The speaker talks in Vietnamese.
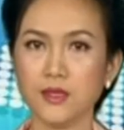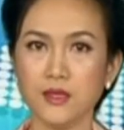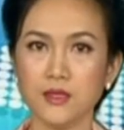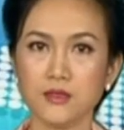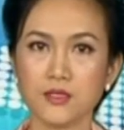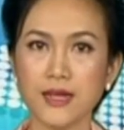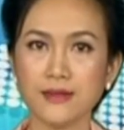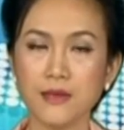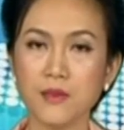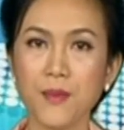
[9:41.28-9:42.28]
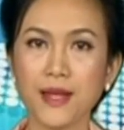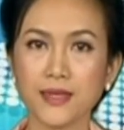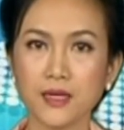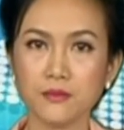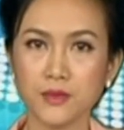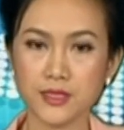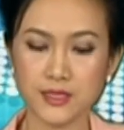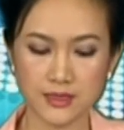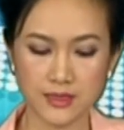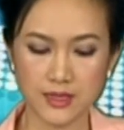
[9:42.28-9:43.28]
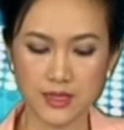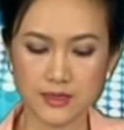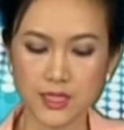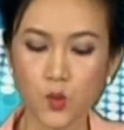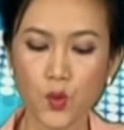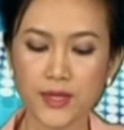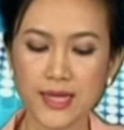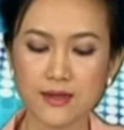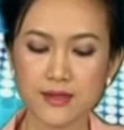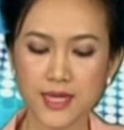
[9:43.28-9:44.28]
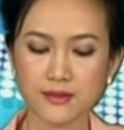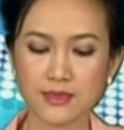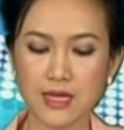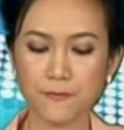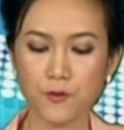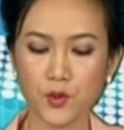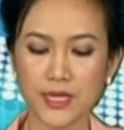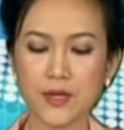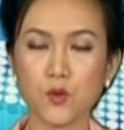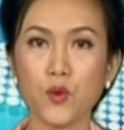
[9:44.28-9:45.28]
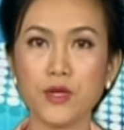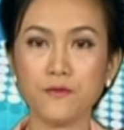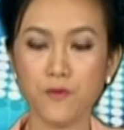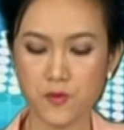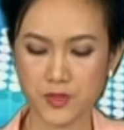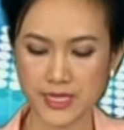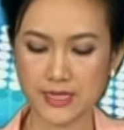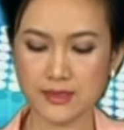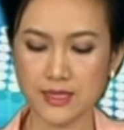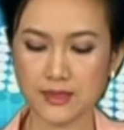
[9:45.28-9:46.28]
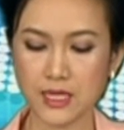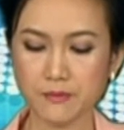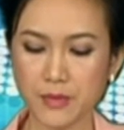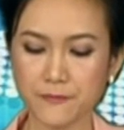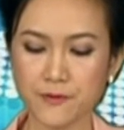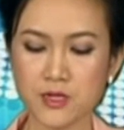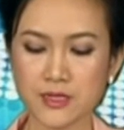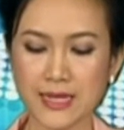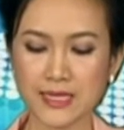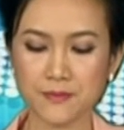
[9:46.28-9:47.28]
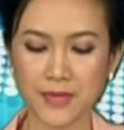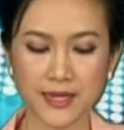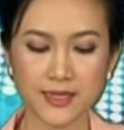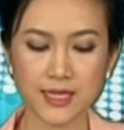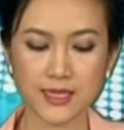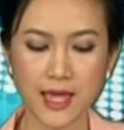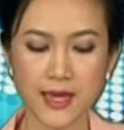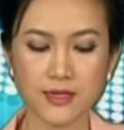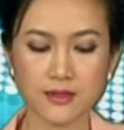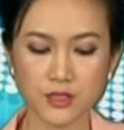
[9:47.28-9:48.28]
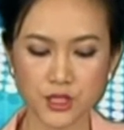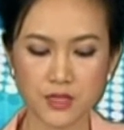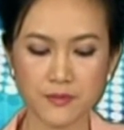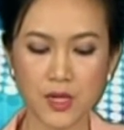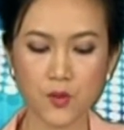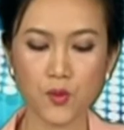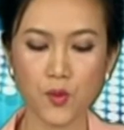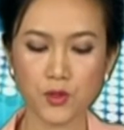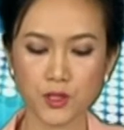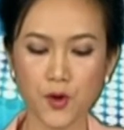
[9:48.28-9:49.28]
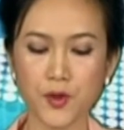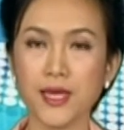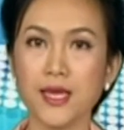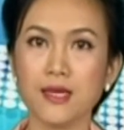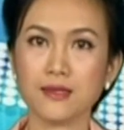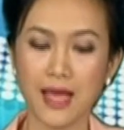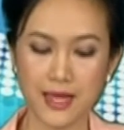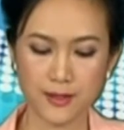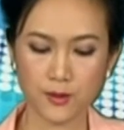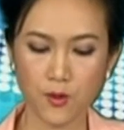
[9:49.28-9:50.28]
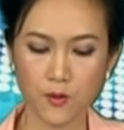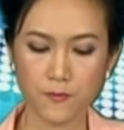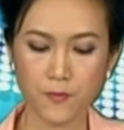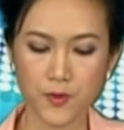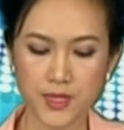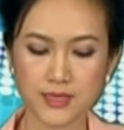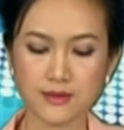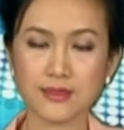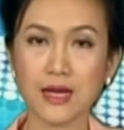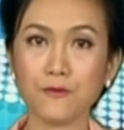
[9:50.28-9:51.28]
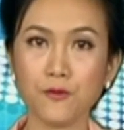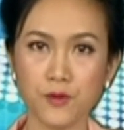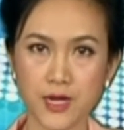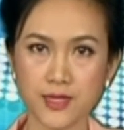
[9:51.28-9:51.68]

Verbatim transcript: Sáng ngày 13 tháng 10, chính quyền và người dân xã Phú Riềng, huyện Phú Riềng, tỉnh Bình Phước đã tìm thấy thi thể nữ sinh bị lũ cuốn trôi tại thôn Phú Dinh, xã Phú Riềng.